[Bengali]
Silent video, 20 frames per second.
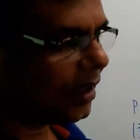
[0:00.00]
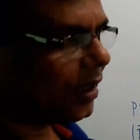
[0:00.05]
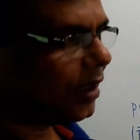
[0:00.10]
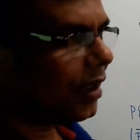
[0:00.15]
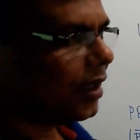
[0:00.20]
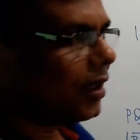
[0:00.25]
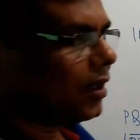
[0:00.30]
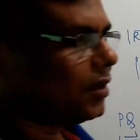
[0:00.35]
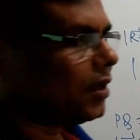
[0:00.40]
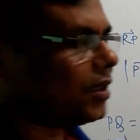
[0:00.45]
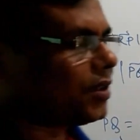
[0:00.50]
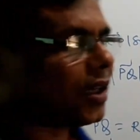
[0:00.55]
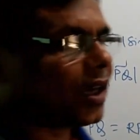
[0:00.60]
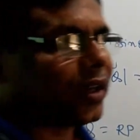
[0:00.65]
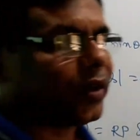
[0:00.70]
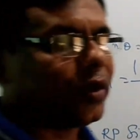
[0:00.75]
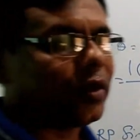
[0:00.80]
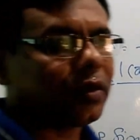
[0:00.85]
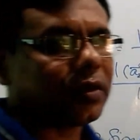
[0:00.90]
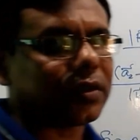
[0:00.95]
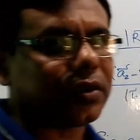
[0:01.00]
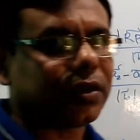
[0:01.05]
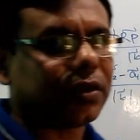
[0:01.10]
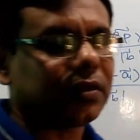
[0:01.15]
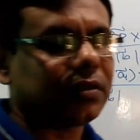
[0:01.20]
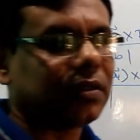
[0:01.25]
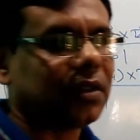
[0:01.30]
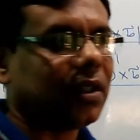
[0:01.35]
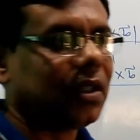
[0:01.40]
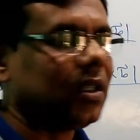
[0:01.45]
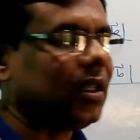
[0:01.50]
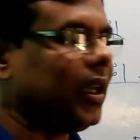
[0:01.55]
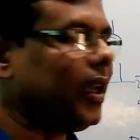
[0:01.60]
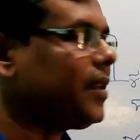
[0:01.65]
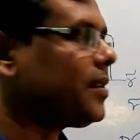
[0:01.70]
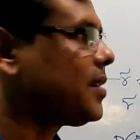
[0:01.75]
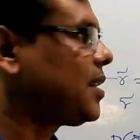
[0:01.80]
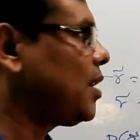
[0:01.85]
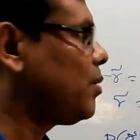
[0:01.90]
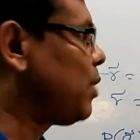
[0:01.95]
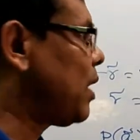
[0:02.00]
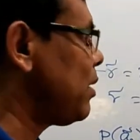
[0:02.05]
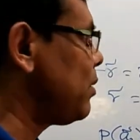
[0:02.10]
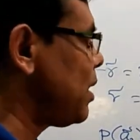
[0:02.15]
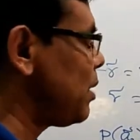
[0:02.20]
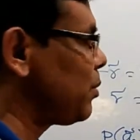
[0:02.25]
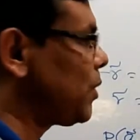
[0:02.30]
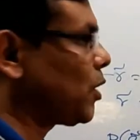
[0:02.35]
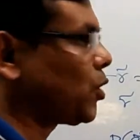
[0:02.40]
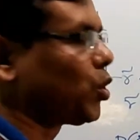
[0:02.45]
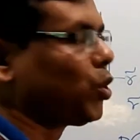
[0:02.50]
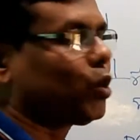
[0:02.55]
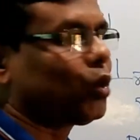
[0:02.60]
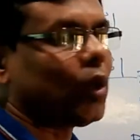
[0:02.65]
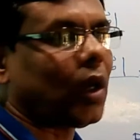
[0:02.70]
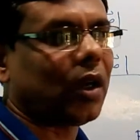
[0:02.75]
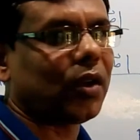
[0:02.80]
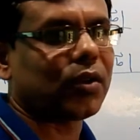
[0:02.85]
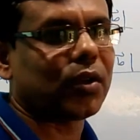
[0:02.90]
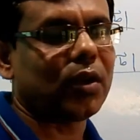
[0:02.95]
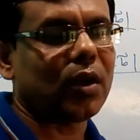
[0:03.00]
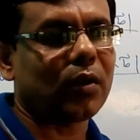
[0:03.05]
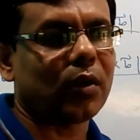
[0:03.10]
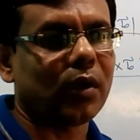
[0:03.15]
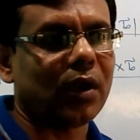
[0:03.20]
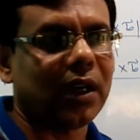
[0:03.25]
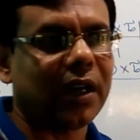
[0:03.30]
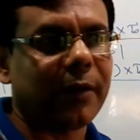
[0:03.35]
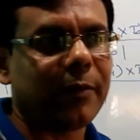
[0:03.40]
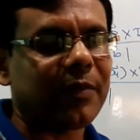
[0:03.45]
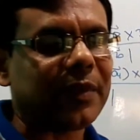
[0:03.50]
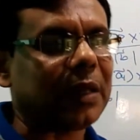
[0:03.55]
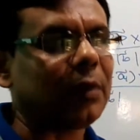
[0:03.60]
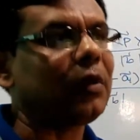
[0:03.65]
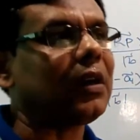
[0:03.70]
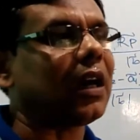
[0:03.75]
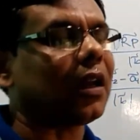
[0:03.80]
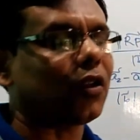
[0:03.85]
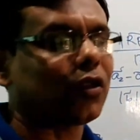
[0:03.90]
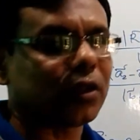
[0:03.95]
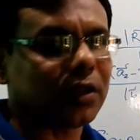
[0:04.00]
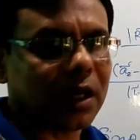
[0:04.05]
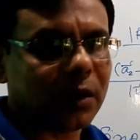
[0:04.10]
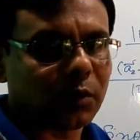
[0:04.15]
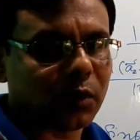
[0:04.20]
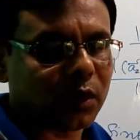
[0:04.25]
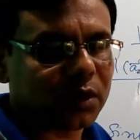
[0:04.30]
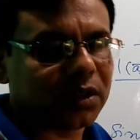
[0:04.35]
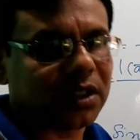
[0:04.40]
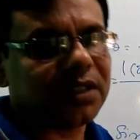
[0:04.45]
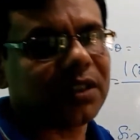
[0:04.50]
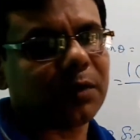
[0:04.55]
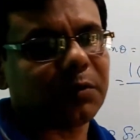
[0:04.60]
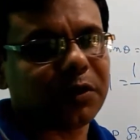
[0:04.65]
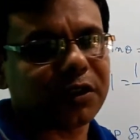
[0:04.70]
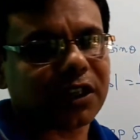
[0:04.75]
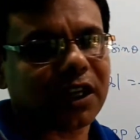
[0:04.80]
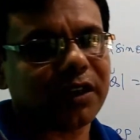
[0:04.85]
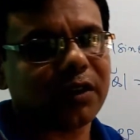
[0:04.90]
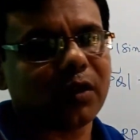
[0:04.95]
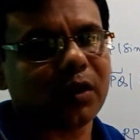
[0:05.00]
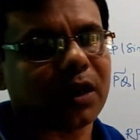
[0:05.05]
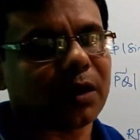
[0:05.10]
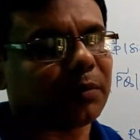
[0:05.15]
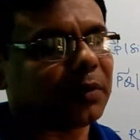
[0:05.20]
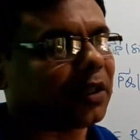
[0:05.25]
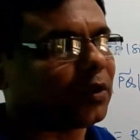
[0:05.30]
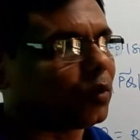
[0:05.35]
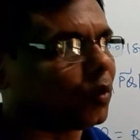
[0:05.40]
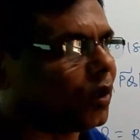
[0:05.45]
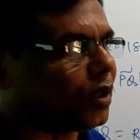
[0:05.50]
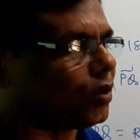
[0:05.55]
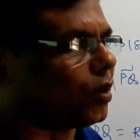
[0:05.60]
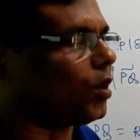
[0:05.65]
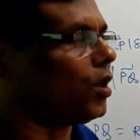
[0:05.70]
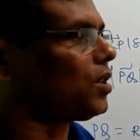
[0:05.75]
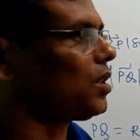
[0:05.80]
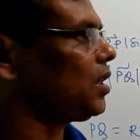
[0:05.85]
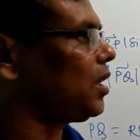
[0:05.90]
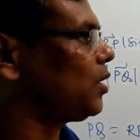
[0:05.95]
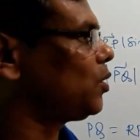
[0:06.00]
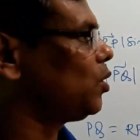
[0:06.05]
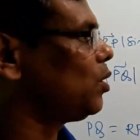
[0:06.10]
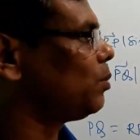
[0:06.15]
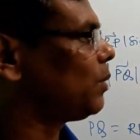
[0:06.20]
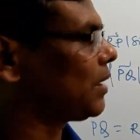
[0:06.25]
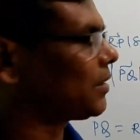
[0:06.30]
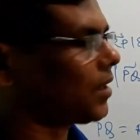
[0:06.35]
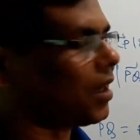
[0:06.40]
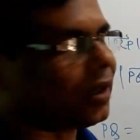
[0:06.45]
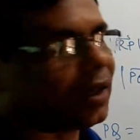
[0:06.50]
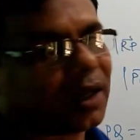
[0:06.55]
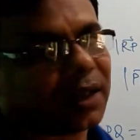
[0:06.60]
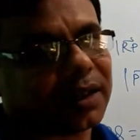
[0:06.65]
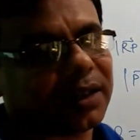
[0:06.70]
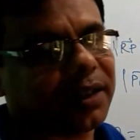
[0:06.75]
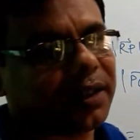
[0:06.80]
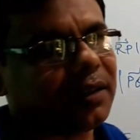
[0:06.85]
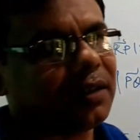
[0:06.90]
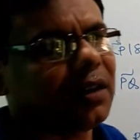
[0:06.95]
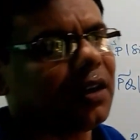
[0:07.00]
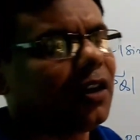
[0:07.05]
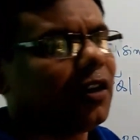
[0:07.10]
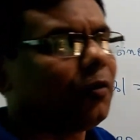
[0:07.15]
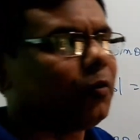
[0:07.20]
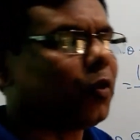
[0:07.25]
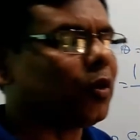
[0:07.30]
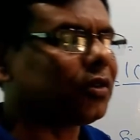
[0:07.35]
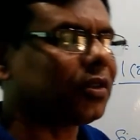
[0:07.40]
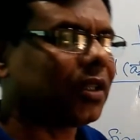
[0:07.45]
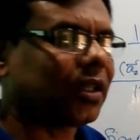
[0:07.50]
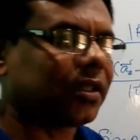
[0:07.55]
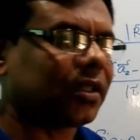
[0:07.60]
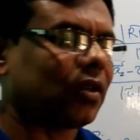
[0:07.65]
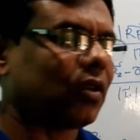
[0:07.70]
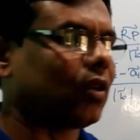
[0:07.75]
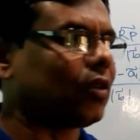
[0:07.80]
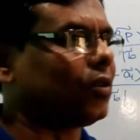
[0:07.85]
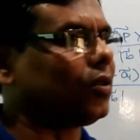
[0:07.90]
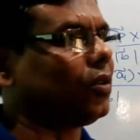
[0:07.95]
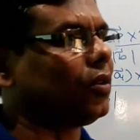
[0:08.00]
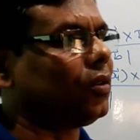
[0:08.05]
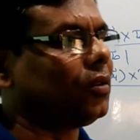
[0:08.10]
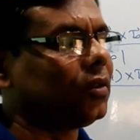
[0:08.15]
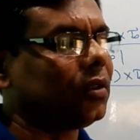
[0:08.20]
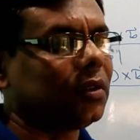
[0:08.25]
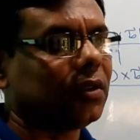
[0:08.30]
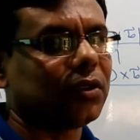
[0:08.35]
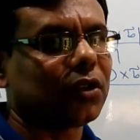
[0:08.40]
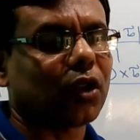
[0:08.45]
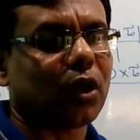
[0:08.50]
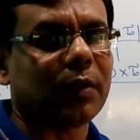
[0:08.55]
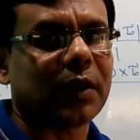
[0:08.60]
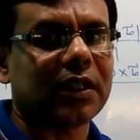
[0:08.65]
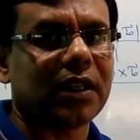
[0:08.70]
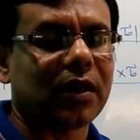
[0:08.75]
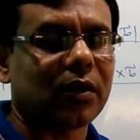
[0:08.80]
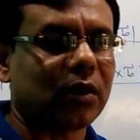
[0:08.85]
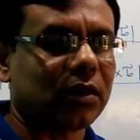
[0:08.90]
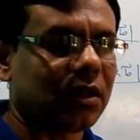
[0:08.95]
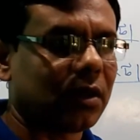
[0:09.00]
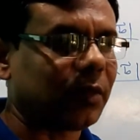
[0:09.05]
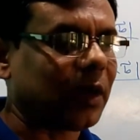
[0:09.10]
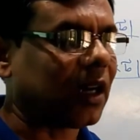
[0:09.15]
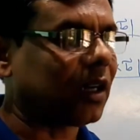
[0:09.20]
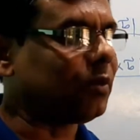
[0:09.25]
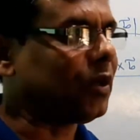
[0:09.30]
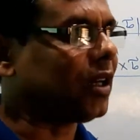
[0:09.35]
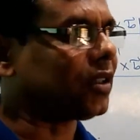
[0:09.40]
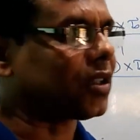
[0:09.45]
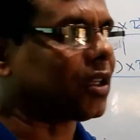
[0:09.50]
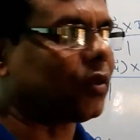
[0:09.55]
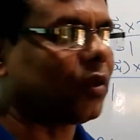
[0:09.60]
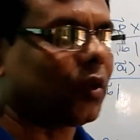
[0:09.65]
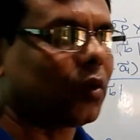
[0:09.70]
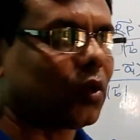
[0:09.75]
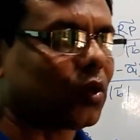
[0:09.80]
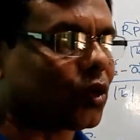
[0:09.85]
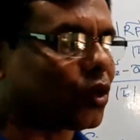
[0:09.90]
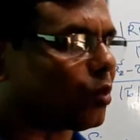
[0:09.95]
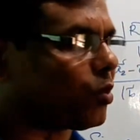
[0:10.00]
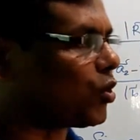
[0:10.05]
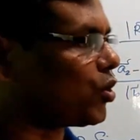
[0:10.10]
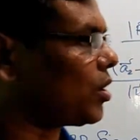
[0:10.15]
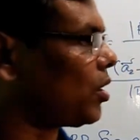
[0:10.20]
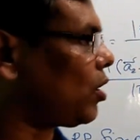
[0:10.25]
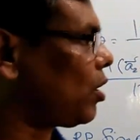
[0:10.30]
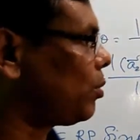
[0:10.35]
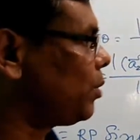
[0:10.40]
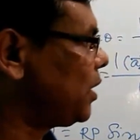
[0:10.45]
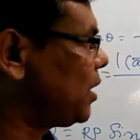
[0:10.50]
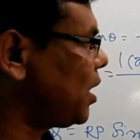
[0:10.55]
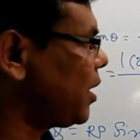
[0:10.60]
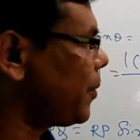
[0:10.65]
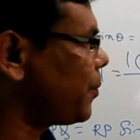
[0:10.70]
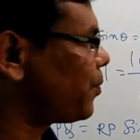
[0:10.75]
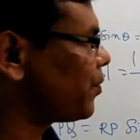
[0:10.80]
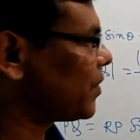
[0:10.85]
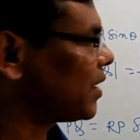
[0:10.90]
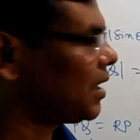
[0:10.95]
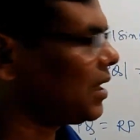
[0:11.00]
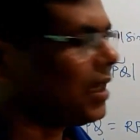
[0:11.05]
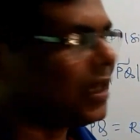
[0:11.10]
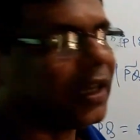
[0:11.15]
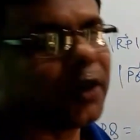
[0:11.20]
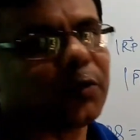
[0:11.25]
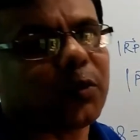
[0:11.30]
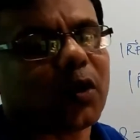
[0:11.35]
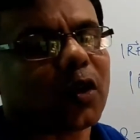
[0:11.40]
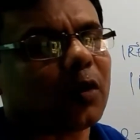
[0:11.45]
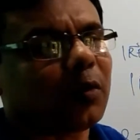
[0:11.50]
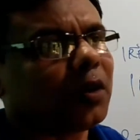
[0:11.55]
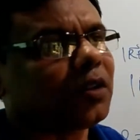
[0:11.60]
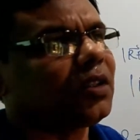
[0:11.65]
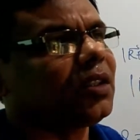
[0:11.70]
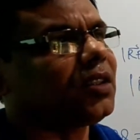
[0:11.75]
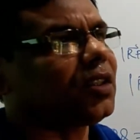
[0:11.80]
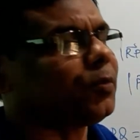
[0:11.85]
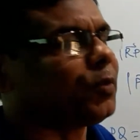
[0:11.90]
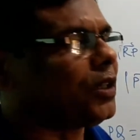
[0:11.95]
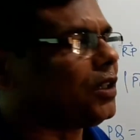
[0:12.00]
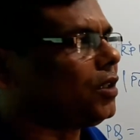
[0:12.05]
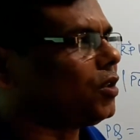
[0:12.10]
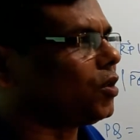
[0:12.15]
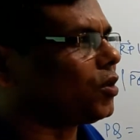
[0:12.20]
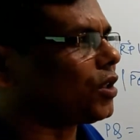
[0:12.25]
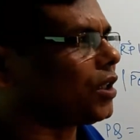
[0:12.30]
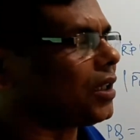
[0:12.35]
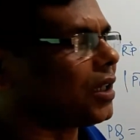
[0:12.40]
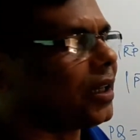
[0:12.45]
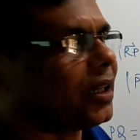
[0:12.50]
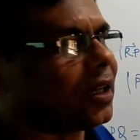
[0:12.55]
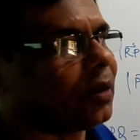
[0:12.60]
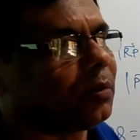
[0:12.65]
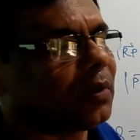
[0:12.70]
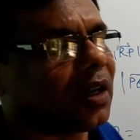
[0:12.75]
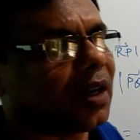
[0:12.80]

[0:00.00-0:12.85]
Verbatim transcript: তা যাই হোক এই যেভাবে আমরা সূত্র আলোচনা করলাম এবং আলোচনার মধ্যে যে বিষয়গুলো আমরা তুলে ধরেছি এগুলো মাথায় রাখলে প্রত্যেকটা অঙ্ক সমাধান করতে পারবে আশা করি কোনো সমস্যা হবে না এর পরবর্তী যে ভিডিও সেখানে আমরা